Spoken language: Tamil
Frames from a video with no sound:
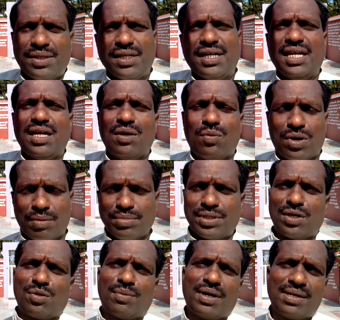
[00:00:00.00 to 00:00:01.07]
திடீர்னு உடம்பு
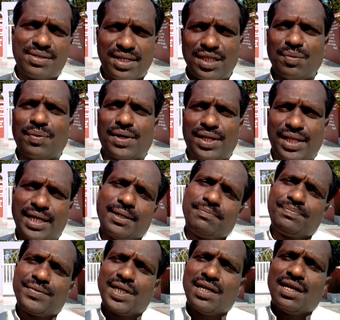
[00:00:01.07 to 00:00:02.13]
சொந்தமான செத்து போகிறது
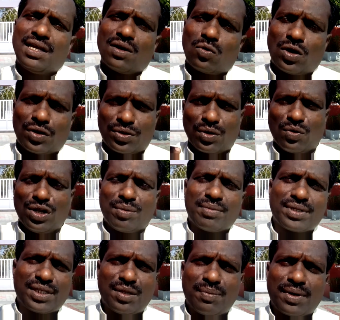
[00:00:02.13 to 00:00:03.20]
குளத்தில்
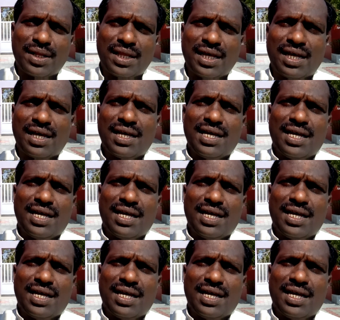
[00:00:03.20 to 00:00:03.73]
குளிக்கும்போது செத்து போகிறது